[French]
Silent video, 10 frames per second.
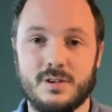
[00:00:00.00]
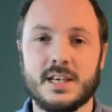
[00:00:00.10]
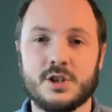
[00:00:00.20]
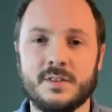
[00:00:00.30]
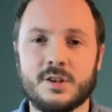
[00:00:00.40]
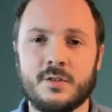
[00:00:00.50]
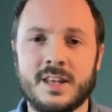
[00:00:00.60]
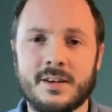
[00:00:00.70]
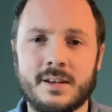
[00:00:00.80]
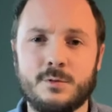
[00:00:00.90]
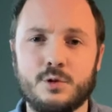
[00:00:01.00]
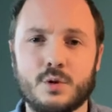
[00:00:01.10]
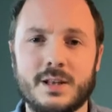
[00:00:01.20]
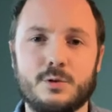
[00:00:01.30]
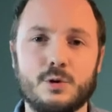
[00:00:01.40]
Et j'ai envie de revenir avec vous sur
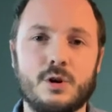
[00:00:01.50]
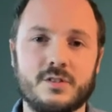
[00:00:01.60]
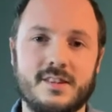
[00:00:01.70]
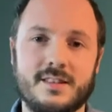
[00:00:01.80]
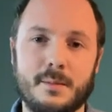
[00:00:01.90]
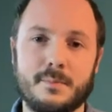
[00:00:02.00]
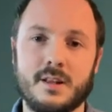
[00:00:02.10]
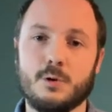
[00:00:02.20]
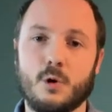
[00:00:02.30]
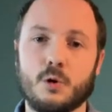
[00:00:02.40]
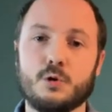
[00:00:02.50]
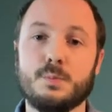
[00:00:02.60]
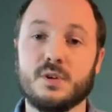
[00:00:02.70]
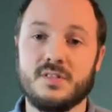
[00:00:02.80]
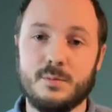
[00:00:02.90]
les deux grandes étapes qui ont rendu
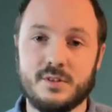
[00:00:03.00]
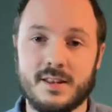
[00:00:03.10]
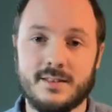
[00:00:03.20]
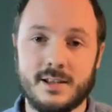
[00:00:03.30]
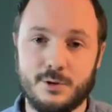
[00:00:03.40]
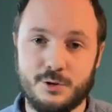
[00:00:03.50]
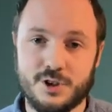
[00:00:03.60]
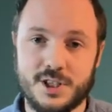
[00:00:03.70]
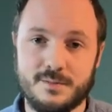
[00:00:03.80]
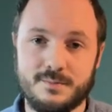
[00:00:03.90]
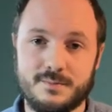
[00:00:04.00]
possible cette technologie.